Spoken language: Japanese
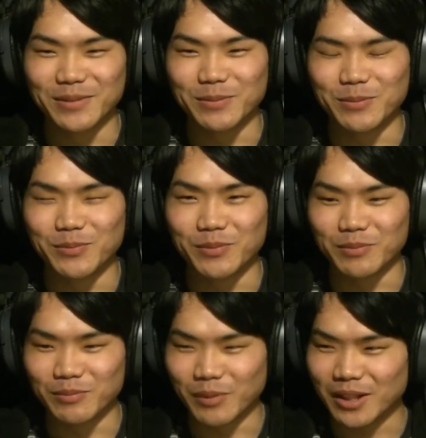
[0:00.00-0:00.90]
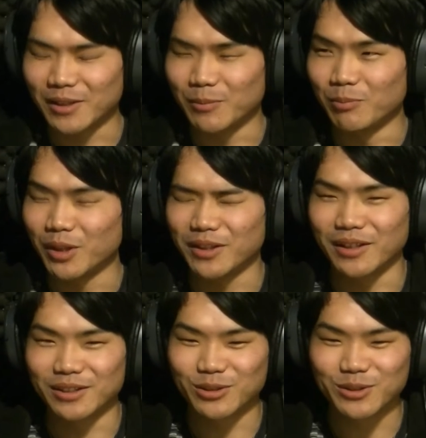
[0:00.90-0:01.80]
ん、まあ、ま
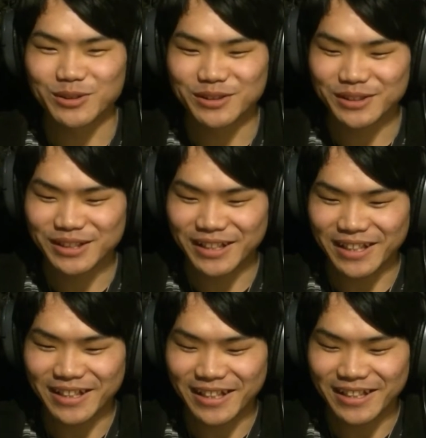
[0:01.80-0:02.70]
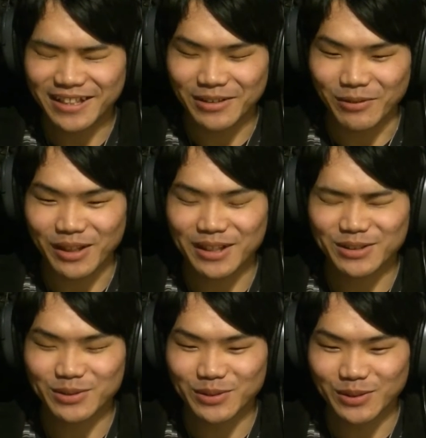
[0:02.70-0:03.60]
だ所属していない若
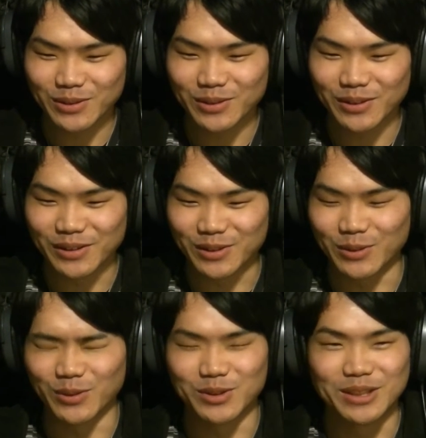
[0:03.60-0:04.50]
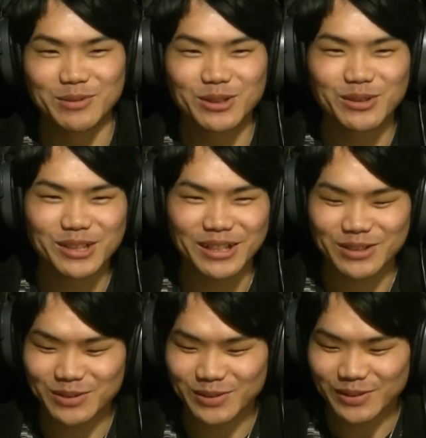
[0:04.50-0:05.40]
造とその事務所の社
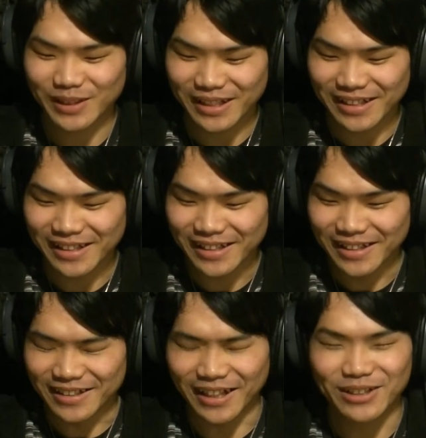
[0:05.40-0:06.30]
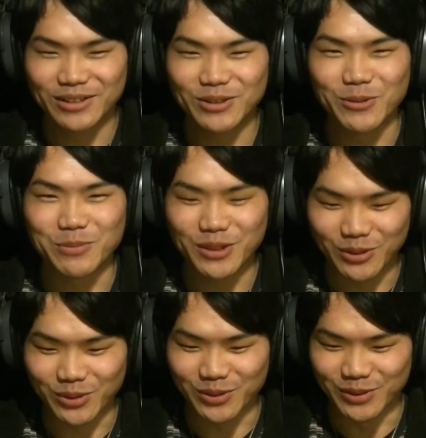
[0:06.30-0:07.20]
長が野球を見
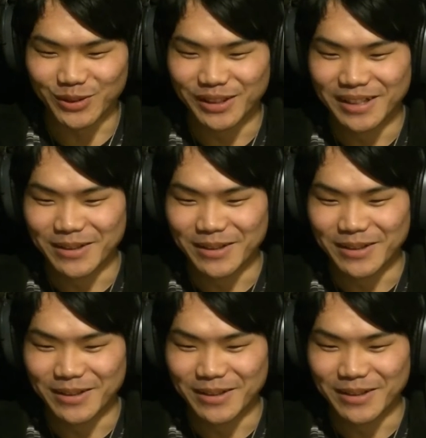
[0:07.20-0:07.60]
るという、